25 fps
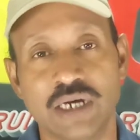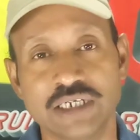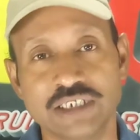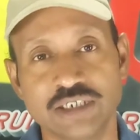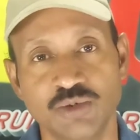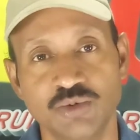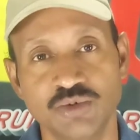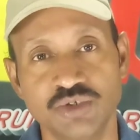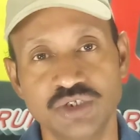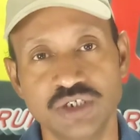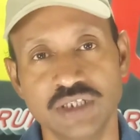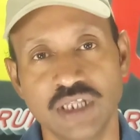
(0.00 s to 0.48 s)

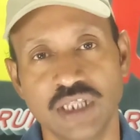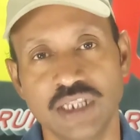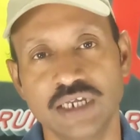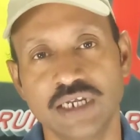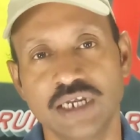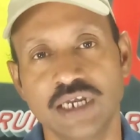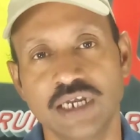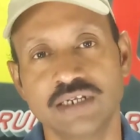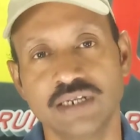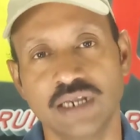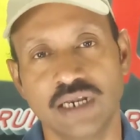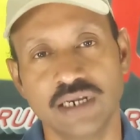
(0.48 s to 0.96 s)
বাসে উঠছে
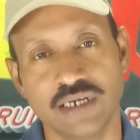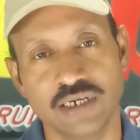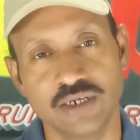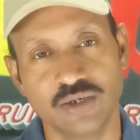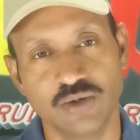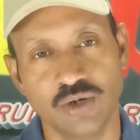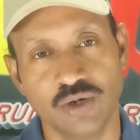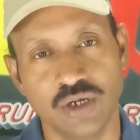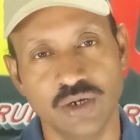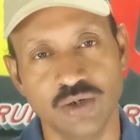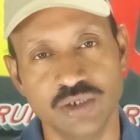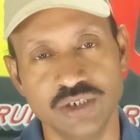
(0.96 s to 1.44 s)
তাদেরকে
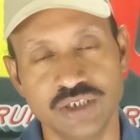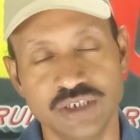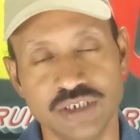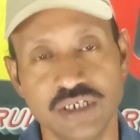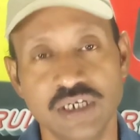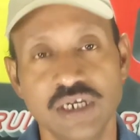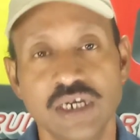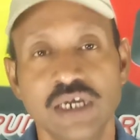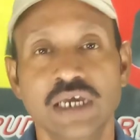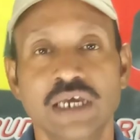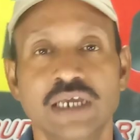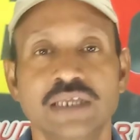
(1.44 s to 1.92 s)
টার্গেট করা হচ্ছে